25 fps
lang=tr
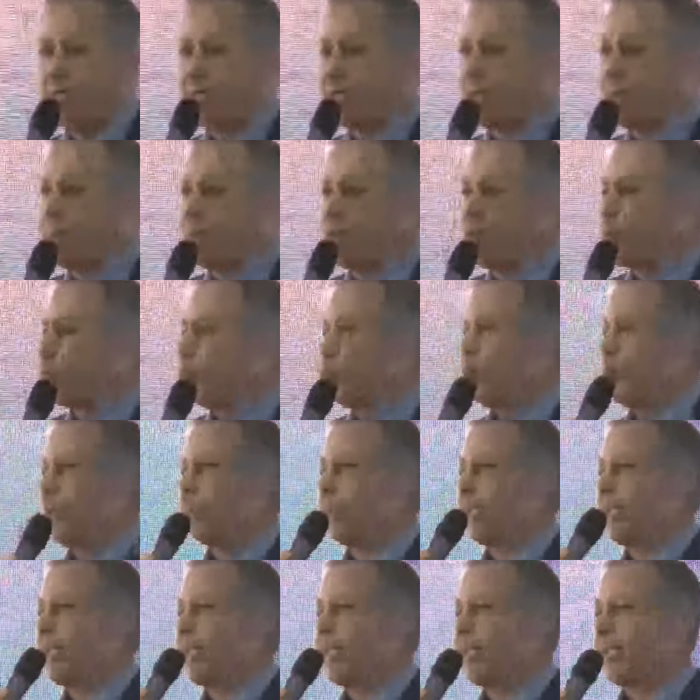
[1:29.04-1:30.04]
yapıyor bununla
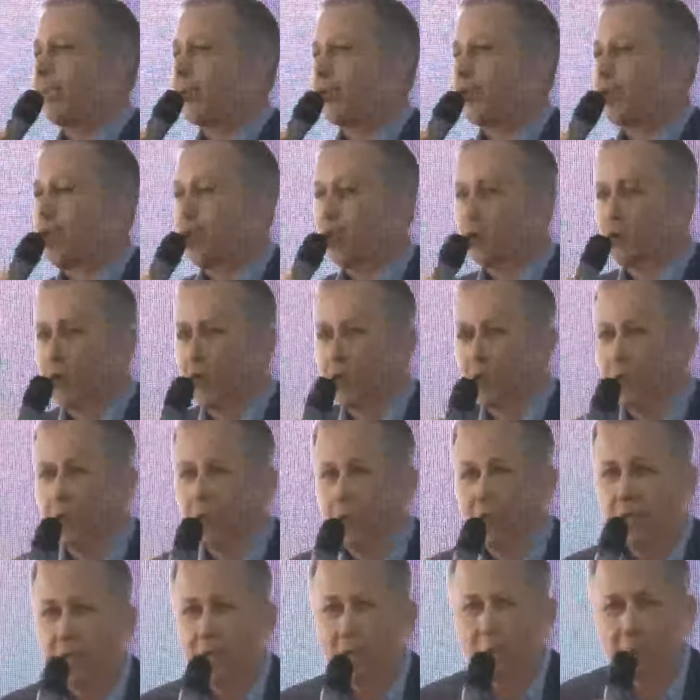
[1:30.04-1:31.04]
derdimiz yok.
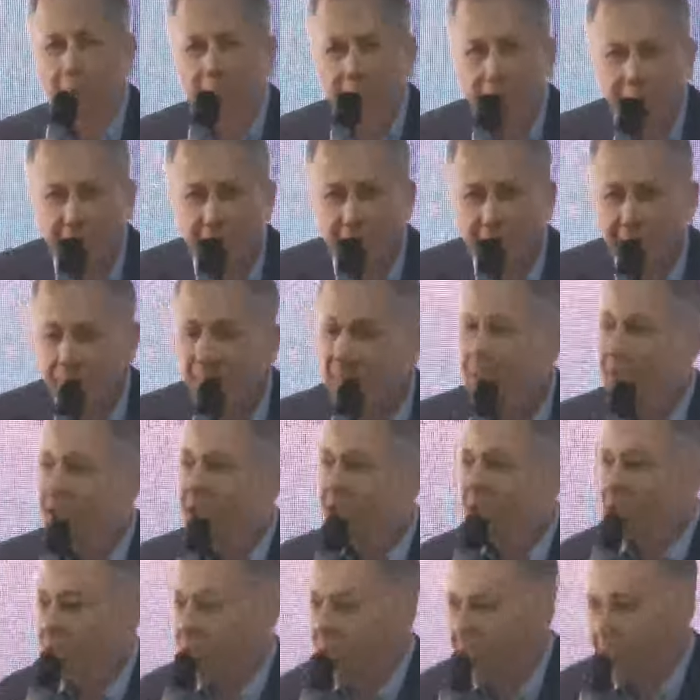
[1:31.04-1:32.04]
Ama eğer bir
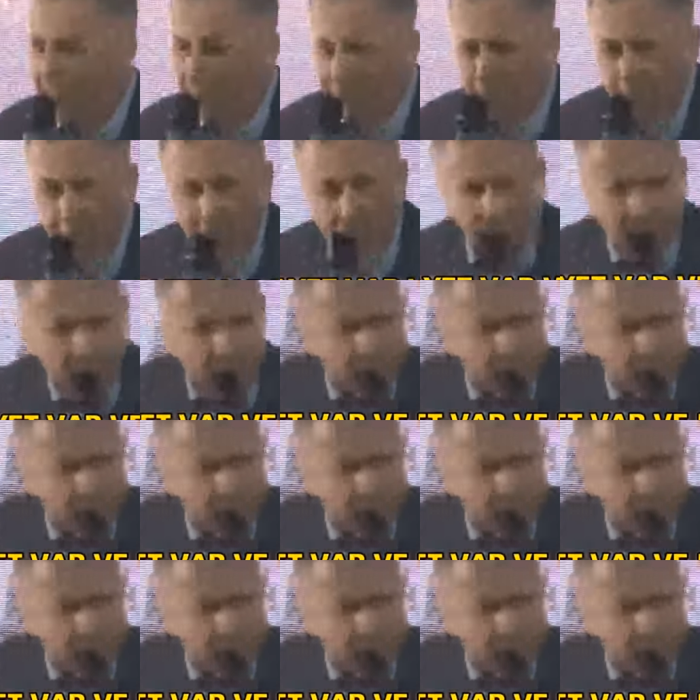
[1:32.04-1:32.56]
şikayet var